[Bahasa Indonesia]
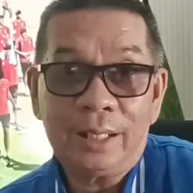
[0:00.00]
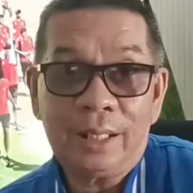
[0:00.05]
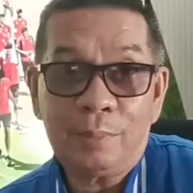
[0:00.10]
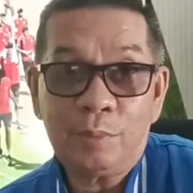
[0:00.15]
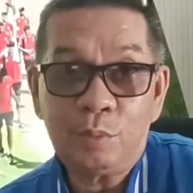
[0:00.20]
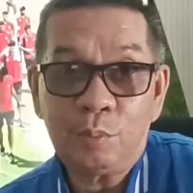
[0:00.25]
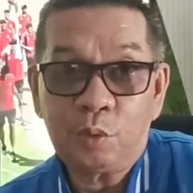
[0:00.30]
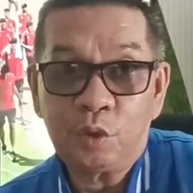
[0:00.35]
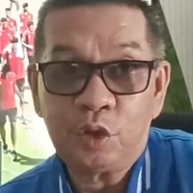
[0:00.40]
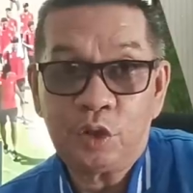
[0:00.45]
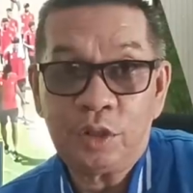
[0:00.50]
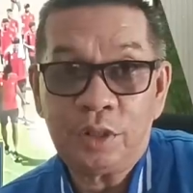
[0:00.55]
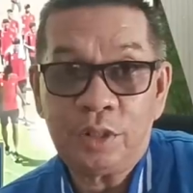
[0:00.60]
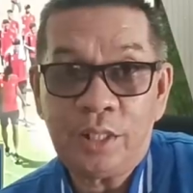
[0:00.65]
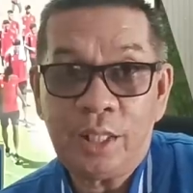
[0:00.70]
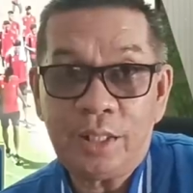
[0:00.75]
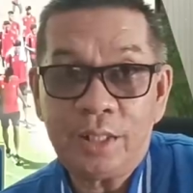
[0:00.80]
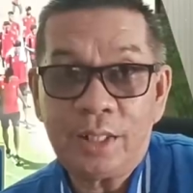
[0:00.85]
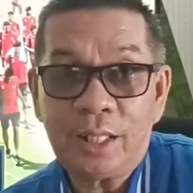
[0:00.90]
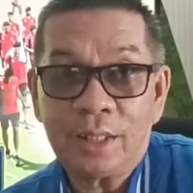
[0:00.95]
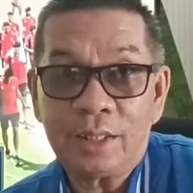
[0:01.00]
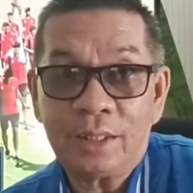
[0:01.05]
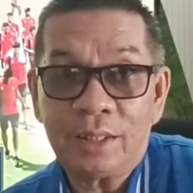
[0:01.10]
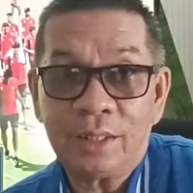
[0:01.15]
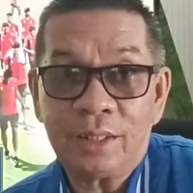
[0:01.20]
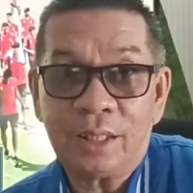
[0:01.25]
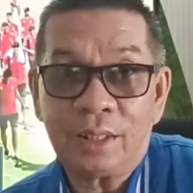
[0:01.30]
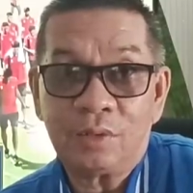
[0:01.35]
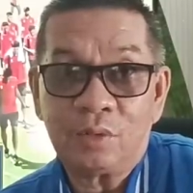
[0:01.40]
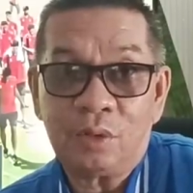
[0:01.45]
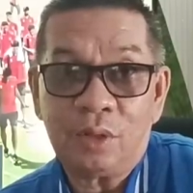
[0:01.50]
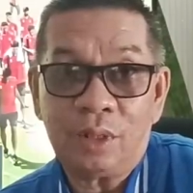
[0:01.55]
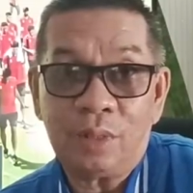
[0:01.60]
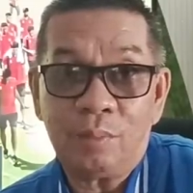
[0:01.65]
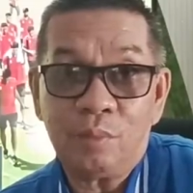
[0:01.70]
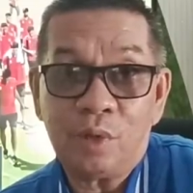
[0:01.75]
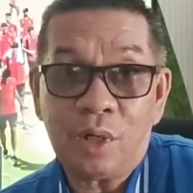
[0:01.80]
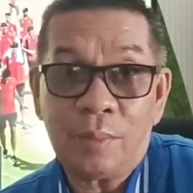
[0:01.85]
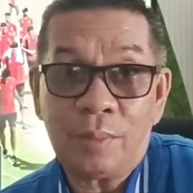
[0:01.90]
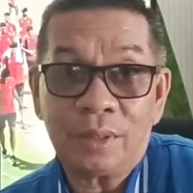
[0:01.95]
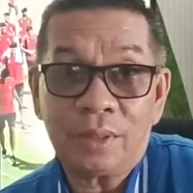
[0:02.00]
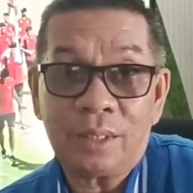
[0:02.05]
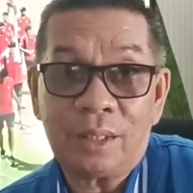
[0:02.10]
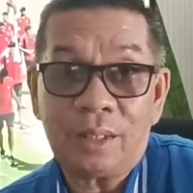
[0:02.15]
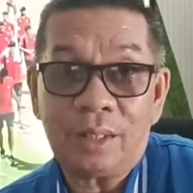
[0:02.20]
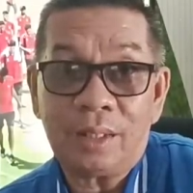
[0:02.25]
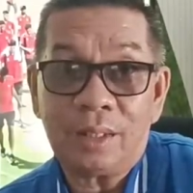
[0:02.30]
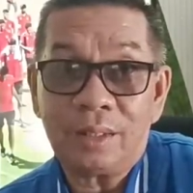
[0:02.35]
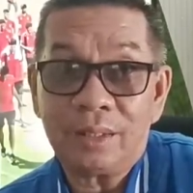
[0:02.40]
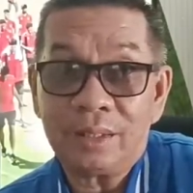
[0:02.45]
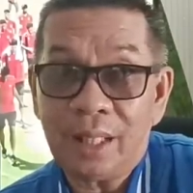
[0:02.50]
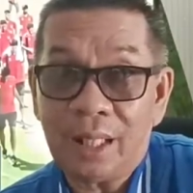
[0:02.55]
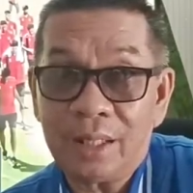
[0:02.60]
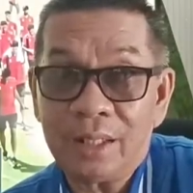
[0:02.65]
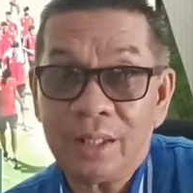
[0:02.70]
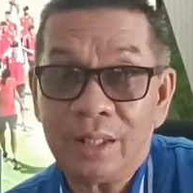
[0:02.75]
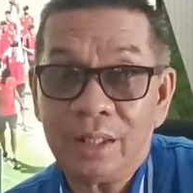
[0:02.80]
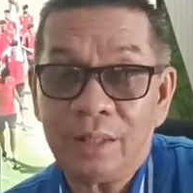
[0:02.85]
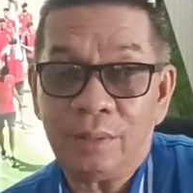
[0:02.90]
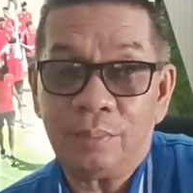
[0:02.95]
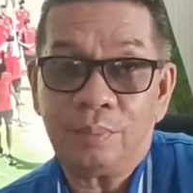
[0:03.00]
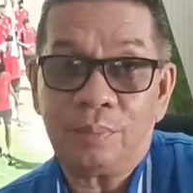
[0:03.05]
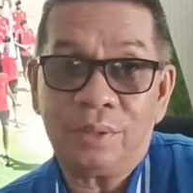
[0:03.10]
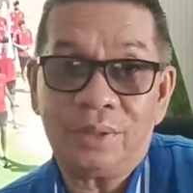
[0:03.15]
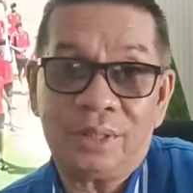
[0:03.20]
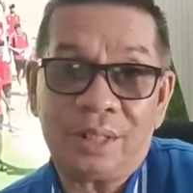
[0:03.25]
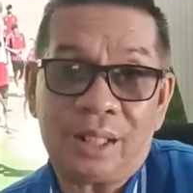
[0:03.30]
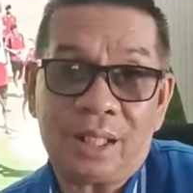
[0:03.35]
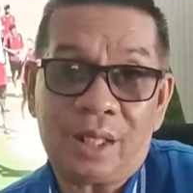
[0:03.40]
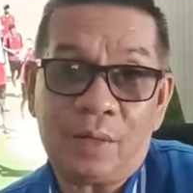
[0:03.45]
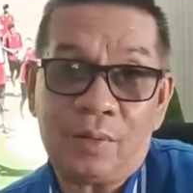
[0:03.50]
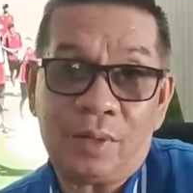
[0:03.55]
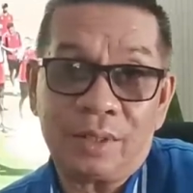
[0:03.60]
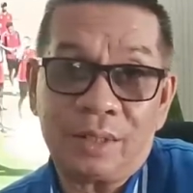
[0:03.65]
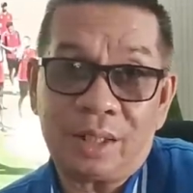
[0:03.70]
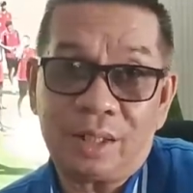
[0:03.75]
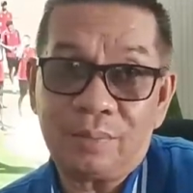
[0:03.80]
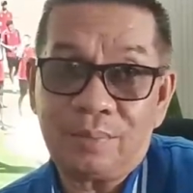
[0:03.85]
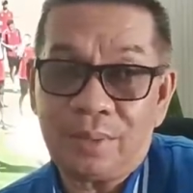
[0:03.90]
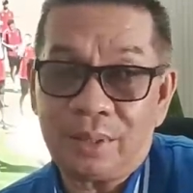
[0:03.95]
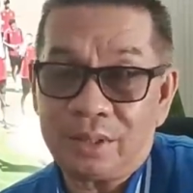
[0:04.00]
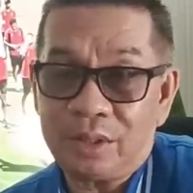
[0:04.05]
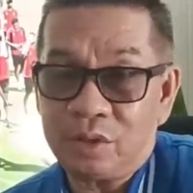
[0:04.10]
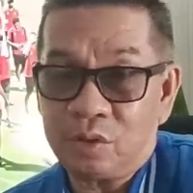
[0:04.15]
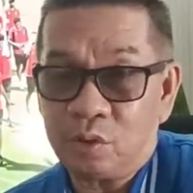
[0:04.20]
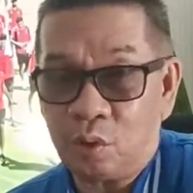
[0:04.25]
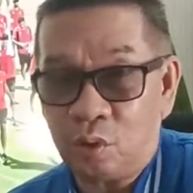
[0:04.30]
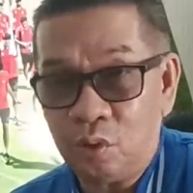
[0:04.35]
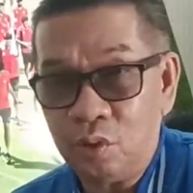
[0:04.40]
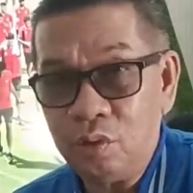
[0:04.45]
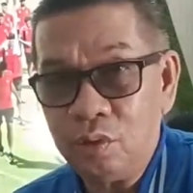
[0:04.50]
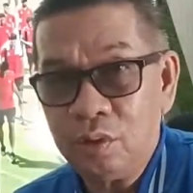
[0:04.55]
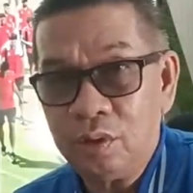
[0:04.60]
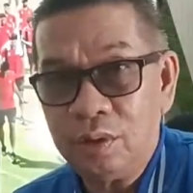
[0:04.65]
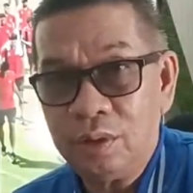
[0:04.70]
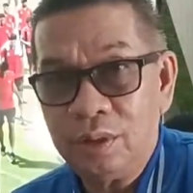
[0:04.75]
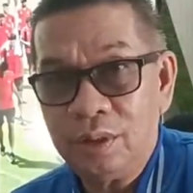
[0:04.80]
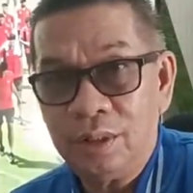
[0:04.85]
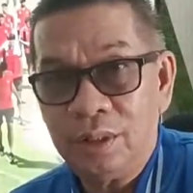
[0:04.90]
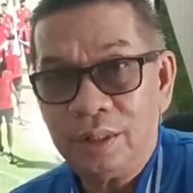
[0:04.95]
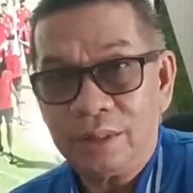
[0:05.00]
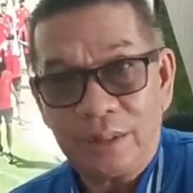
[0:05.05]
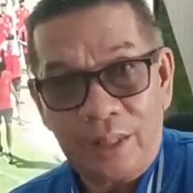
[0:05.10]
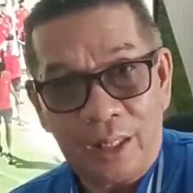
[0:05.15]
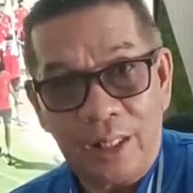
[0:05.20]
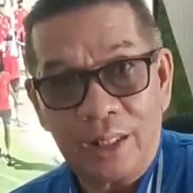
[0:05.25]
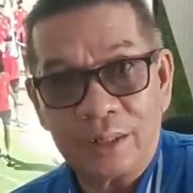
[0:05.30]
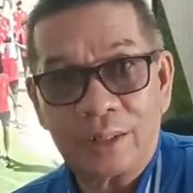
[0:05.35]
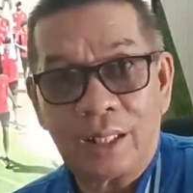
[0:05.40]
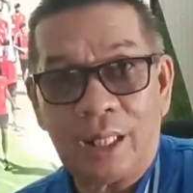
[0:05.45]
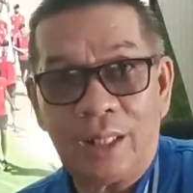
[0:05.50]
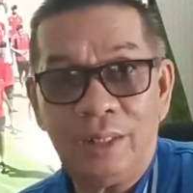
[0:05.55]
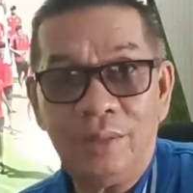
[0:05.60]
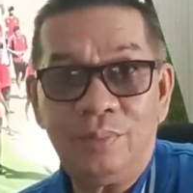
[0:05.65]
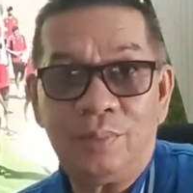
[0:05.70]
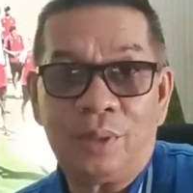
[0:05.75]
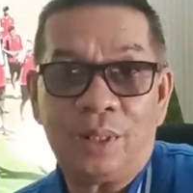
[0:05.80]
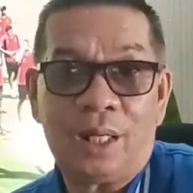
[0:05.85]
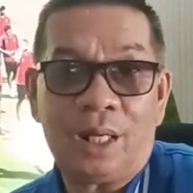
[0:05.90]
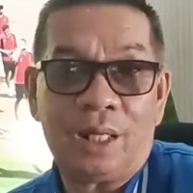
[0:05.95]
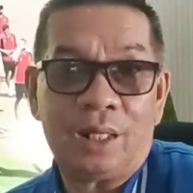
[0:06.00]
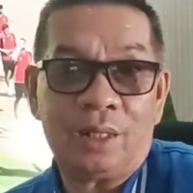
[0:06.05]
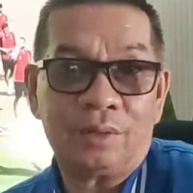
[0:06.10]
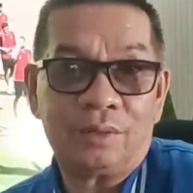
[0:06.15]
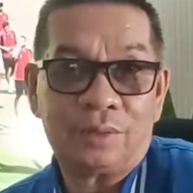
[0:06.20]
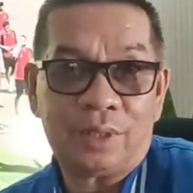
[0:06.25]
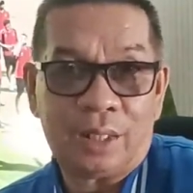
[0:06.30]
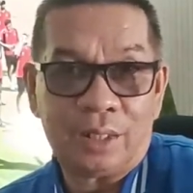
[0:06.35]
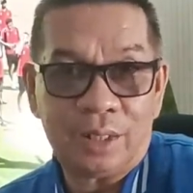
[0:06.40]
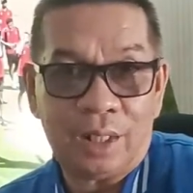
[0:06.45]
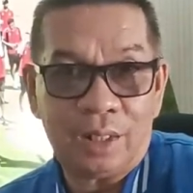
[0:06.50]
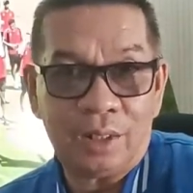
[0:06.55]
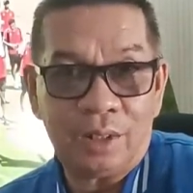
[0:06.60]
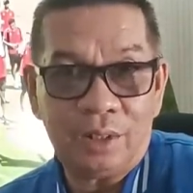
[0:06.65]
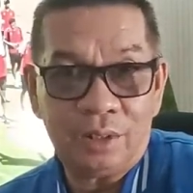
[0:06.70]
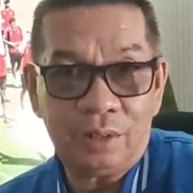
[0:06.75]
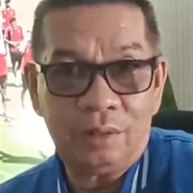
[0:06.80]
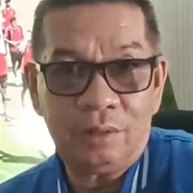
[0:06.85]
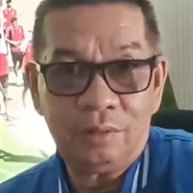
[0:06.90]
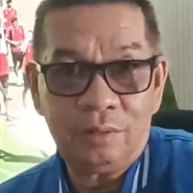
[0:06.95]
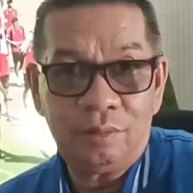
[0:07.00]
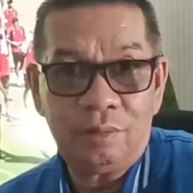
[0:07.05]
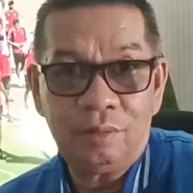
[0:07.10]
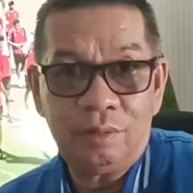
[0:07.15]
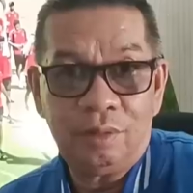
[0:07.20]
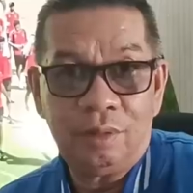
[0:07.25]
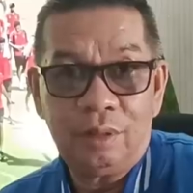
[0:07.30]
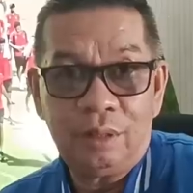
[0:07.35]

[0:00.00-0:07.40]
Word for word: namun posisi dia digantikan oleh Muhammad Riyandi penjaga gawang dari Persis Solo sayang sekali padahal Cahya ini